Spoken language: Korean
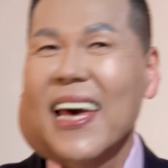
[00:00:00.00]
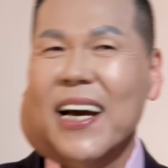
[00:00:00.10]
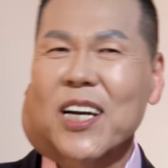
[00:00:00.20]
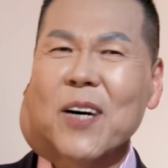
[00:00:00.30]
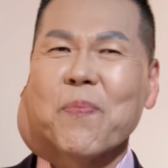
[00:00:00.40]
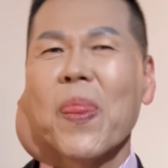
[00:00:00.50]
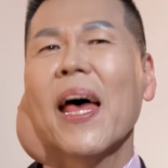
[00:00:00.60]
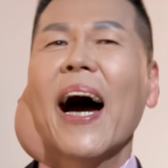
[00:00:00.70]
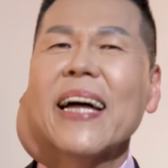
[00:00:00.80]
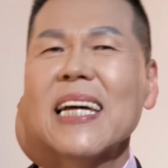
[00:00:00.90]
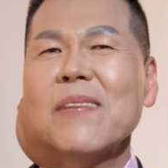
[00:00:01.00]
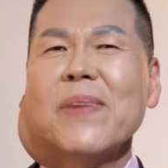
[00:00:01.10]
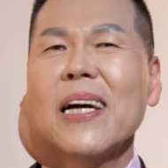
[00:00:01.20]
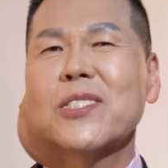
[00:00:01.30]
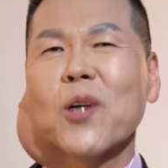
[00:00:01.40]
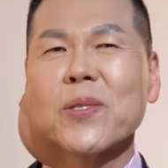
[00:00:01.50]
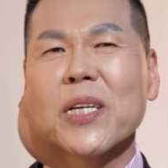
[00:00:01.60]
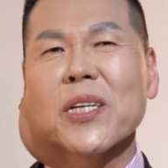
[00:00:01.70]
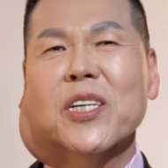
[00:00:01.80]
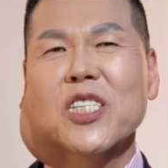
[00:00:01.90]
그럼 하나님의
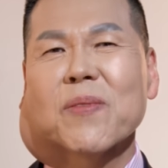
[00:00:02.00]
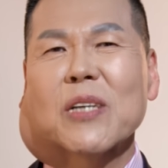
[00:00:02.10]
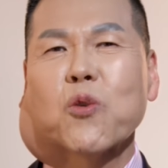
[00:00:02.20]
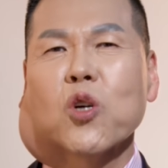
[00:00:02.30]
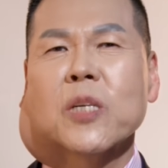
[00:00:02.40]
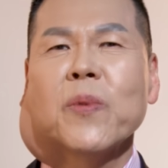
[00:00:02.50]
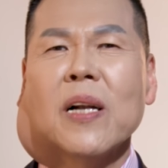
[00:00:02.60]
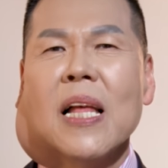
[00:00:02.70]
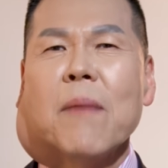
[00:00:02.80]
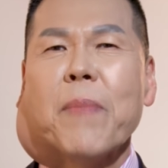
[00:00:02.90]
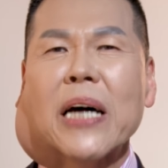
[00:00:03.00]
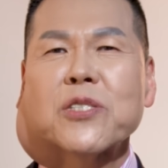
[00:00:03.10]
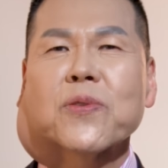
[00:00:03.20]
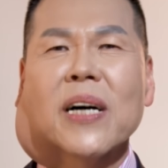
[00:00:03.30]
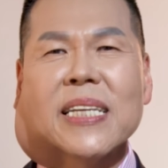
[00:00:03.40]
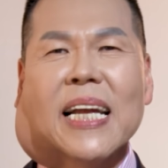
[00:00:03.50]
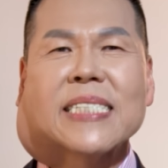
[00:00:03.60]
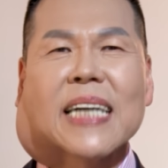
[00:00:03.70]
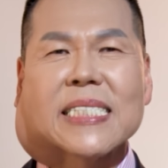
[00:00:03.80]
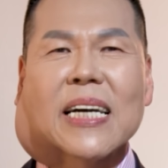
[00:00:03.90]
절대적 크심과 조심을 말씀과
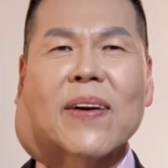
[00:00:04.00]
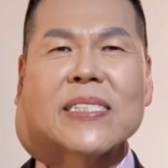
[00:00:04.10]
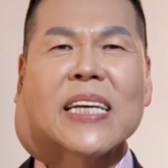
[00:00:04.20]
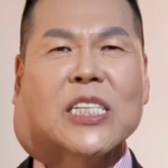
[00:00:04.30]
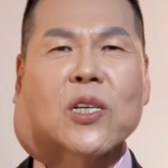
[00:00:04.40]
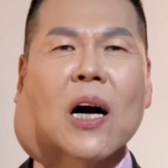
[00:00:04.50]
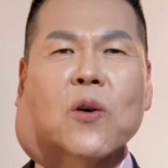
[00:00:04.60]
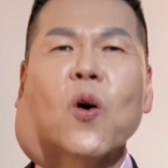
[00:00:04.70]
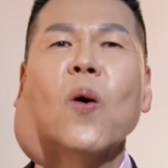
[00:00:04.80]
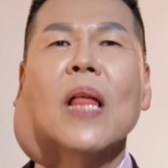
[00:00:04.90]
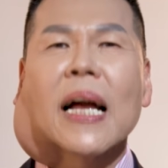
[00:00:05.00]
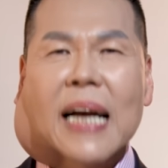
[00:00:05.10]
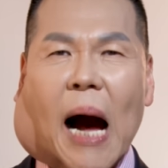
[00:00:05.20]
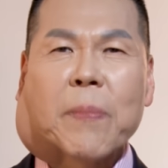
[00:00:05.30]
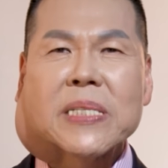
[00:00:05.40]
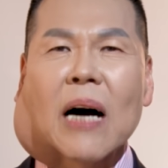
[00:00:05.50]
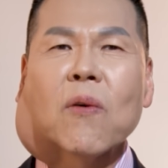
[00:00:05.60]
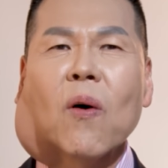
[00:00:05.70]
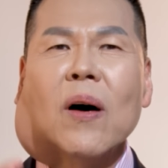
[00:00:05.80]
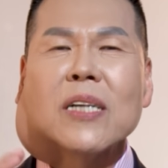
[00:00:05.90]
일상생활에서 인정하고
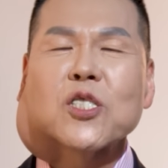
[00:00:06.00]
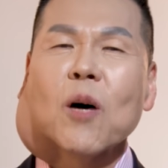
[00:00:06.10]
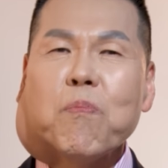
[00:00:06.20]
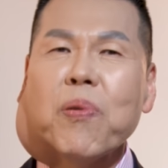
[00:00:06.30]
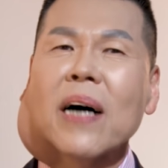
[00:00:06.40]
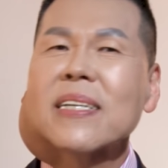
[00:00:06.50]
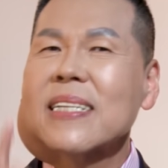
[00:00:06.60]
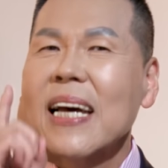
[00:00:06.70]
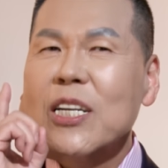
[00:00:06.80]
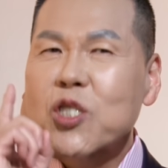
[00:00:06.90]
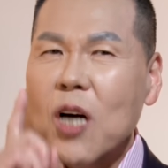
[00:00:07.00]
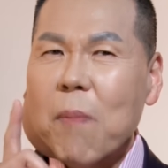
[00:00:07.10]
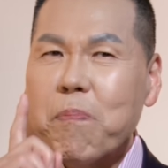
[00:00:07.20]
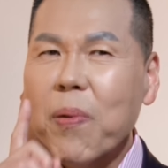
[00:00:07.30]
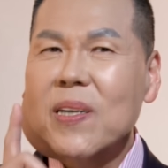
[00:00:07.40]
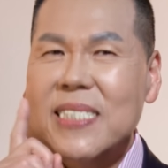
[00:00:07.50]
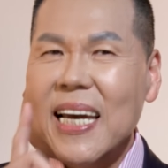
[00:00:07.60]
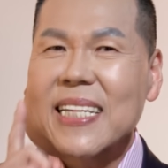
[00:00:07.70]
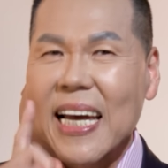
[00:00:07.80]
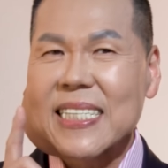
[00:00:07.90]
감사하고 선포하는 첫
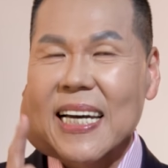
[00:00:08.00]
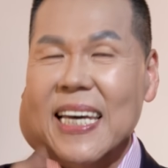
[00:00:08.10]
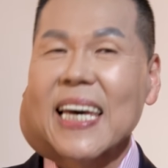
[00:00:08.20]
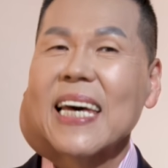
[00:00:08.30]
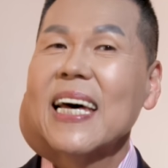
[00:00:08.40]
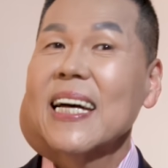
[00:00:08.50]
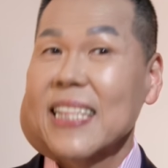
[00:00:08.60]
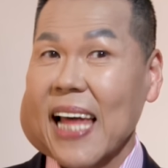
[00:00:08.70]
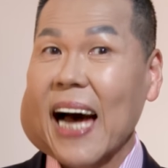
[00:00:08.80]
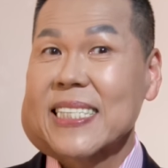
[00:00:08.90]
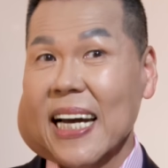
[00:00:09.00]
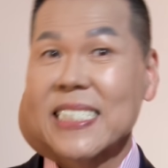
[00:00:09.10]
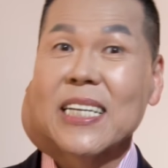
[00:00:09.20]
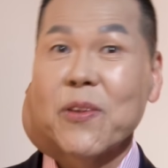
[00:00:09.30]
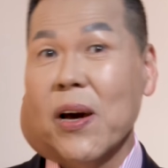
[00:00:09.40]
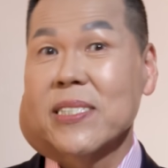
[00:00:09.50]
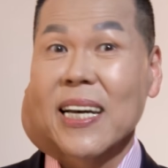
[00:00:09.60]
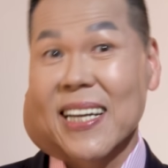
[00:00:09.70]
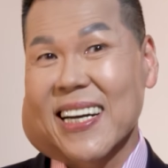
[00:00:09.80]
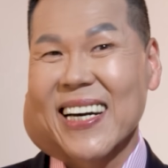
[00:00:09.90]
번째 대상이 나 자신이 되어야지
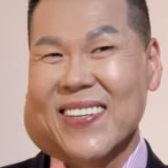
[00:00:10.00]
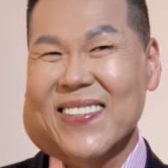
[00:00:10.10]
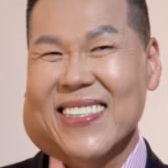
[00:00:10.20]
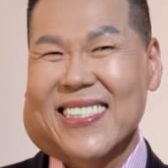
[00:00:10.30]
않을까요?